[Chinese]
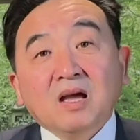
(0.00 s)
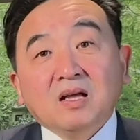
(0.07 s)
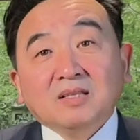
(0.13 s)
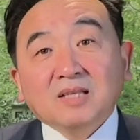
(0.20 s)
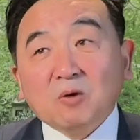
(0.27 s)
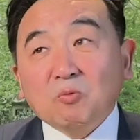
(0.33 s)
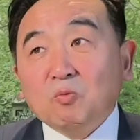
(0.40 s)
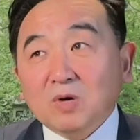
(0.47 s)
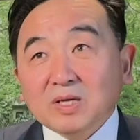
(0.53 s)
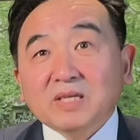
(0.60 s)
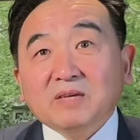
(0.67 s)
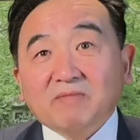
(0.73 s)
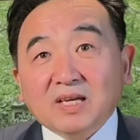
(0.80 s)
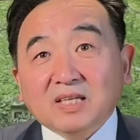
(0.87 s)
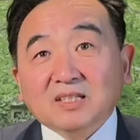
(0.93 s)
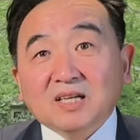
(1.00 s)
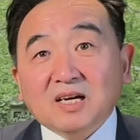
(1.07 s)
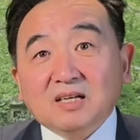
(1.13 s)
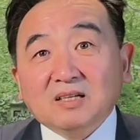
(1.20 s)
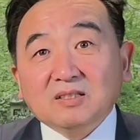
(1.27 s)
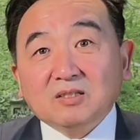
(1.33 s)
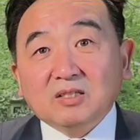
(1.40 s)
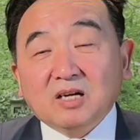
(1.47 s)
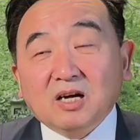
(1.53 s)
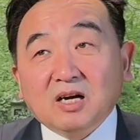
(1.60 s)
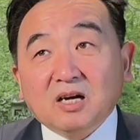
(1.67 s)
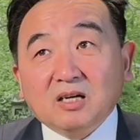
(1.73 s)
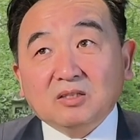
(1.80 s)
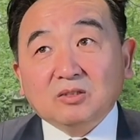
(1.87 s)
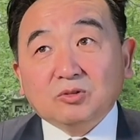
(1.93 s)
那我以为呢，
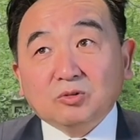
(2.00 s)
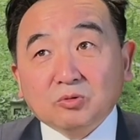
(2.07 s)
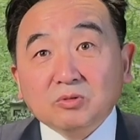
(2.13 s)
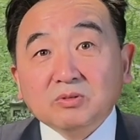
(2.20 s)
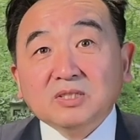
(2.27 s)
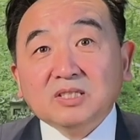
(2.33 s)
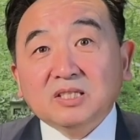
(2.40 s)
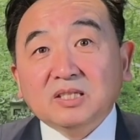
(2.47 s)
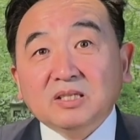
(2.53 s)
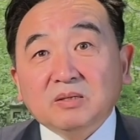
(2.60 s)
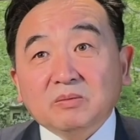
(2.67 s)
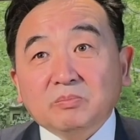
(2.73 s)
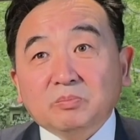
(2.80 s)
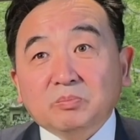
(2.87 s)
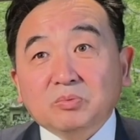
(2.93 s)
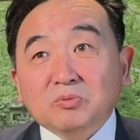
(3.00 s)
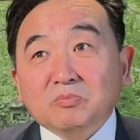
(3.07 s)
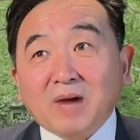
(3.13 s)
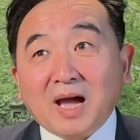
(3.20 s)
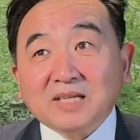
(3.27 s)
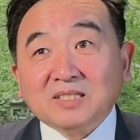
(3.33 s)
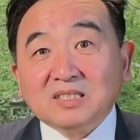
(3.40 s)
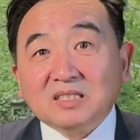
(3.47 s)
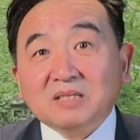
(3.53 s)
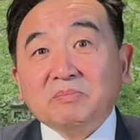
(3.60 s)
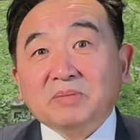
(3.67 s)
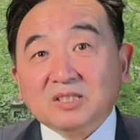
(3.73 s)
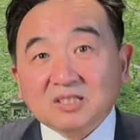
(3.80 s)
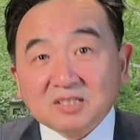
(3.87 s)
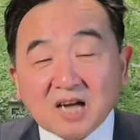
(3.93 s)
呃，朱镕基不买习近
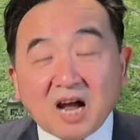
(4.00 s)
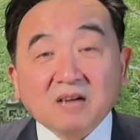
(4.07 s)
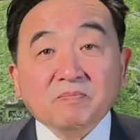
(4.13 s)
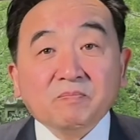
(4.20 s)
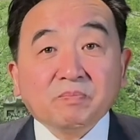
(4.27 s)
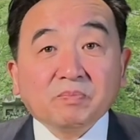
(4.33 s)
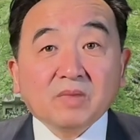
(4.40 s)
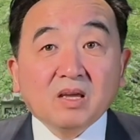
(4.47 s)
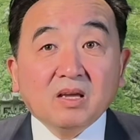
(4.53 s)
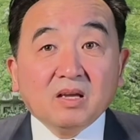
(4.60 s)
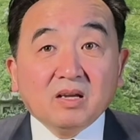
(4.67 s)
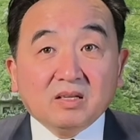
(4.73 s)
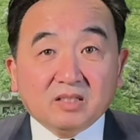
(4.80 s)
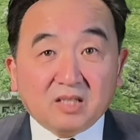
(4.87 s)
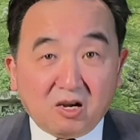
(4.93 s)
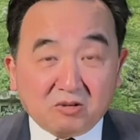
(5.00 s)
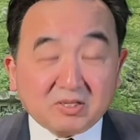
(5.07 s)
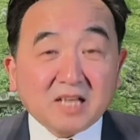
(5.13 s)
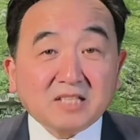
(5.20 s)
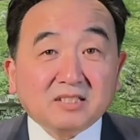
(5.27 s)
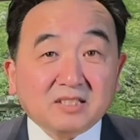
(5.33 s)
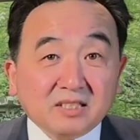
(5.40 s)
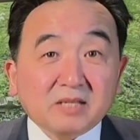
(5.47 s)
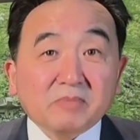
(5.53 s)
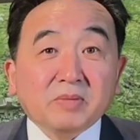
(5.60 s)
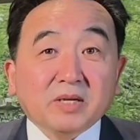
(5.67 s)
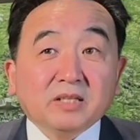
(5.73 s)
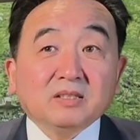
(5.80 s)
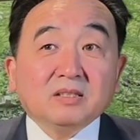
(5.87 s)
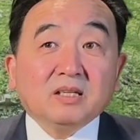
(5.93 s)
平的账，挑战习近
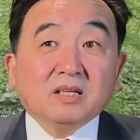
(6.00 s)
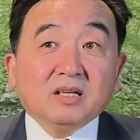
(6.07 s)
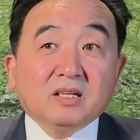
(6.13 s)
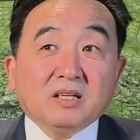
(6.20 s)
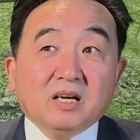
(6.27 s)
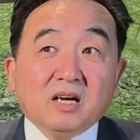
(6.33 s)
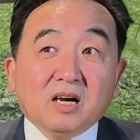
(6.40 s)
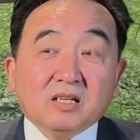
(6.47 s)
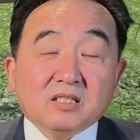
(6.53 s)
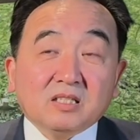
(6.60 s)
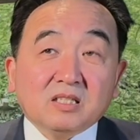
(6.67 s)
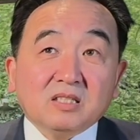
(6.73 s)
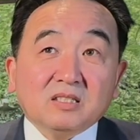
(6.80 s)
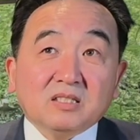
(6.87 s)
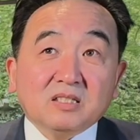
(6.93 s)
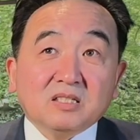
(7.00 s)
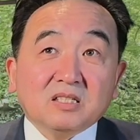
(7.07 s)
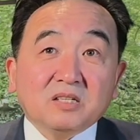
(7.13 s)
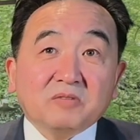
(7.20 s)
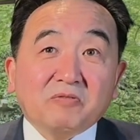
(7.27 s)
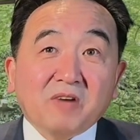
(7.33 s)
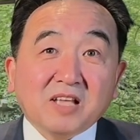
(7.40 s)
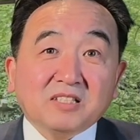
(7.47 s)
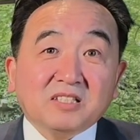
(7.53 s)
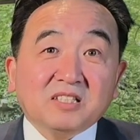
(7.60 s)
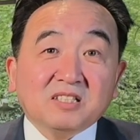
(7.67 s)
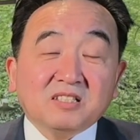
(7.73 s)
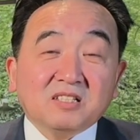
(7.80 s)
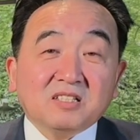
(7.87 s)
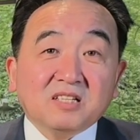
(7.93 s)
平，呃，其实是反
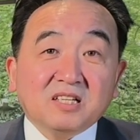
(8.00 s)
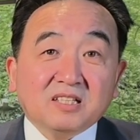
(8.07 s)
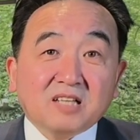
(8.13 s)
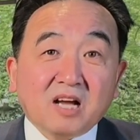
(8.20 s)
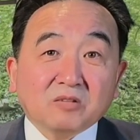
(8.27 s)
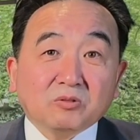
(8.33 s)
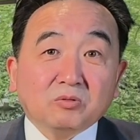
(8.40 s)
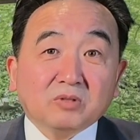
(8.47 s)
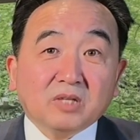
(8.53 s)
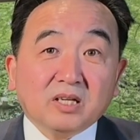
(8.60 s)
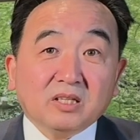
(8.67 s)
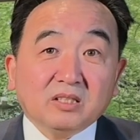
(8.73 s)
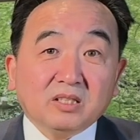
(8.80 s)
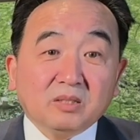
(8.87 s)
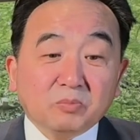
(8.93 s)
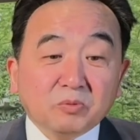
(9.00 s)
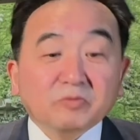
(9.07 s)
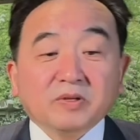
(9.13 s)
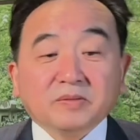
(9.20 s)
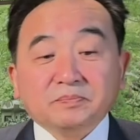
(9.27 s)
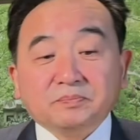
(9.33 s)
习势力当中的一部分，